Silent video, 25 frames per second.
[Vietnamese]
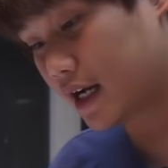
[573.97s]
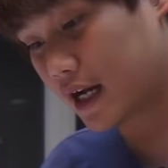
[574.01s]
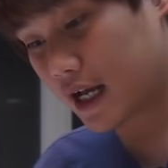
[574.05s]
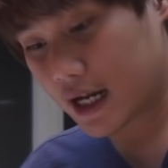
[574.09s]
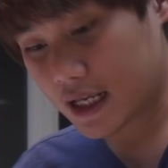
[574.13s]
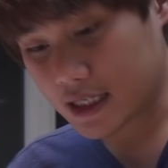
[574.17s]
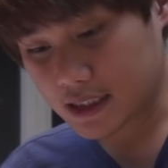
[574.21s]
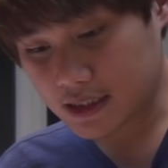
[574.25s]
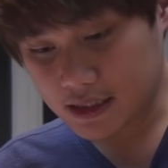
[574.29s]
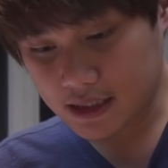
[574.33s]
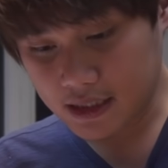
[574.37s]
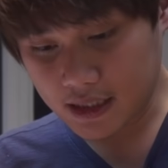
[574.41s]

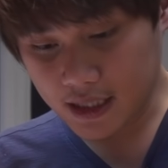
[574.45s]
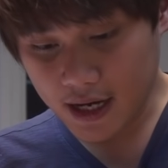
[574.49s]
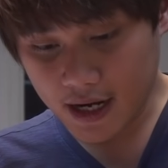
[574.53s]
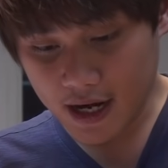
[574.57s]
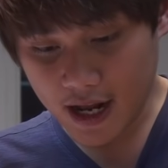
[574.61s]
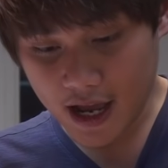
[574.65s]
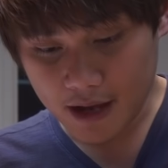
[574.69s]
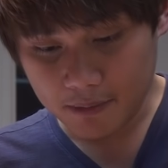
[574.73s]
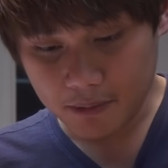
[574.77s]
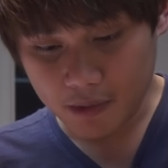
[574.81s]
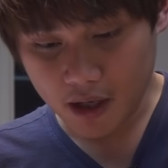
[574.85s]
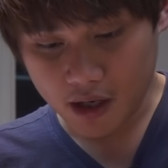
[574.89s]
Galaxy S
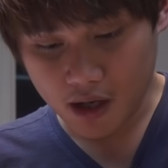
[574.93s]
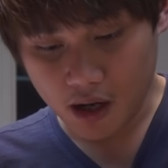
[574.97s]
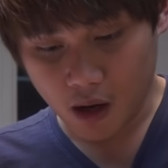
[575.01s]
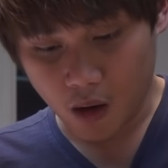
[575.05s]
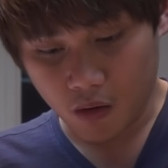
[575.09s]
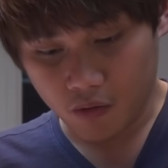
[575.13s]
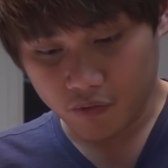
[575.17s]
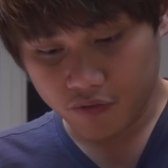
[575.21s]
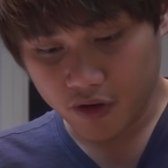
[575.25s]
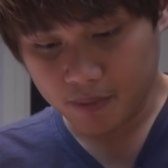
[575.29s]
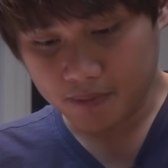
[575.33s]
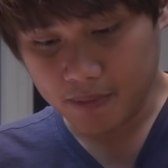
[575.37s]
hai mươi
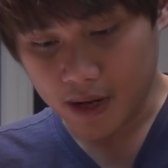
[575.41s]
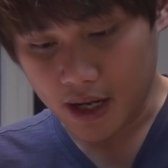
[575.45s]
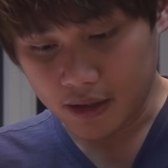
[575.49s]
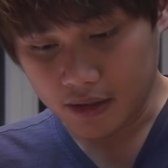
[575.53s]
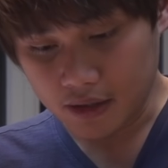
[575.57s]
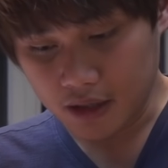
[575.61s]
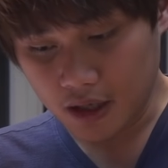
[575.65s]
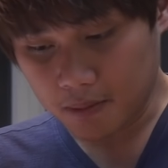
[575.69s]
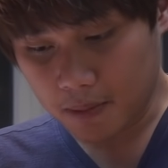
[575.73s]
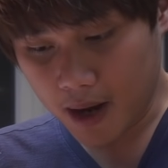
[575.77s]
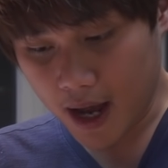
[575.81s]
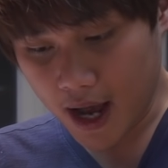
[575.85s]
cộng phiên bản
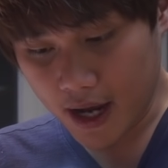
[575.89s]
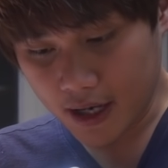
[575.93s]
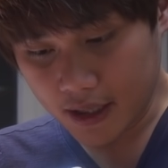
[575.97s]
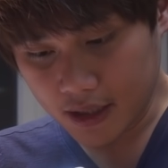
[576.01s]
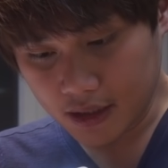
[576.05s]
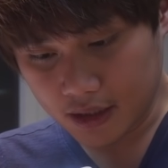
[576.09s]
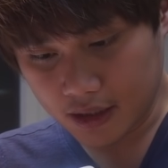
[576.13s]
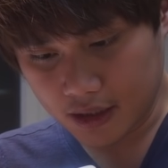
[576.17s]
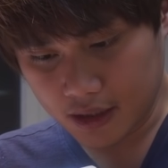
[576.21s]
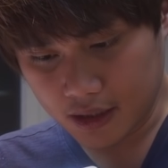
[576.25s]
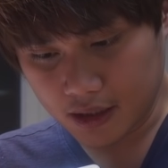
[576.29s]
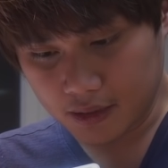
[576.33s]
thương mại,
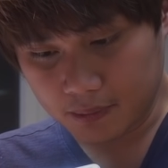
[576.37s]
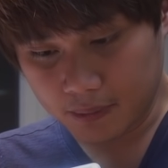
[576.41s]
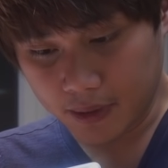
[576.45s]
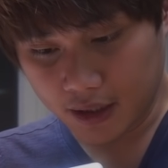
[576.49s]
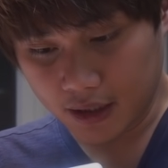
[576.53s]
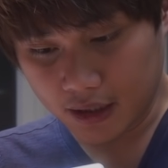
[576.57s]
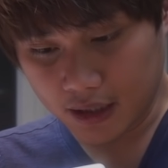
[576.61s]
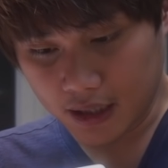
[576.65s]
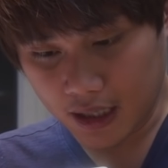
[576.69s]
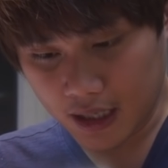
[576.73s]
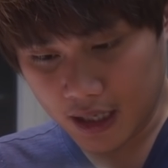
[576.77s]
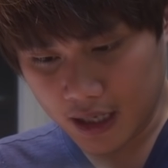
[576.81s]
thì
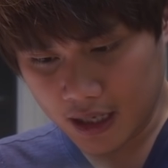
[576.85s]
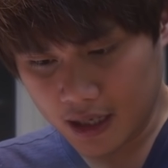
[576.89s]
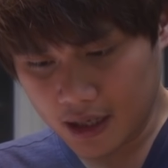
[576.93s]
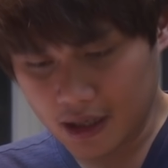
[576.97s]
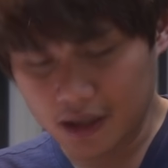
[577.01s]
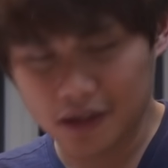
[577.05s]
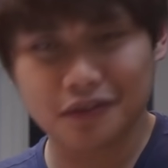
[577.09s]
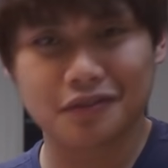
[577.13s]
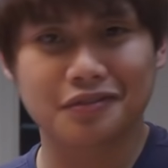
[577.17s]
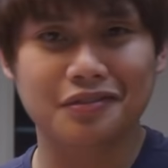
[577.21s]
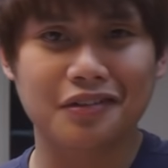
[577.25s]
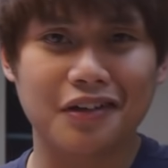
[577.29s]
mình khá là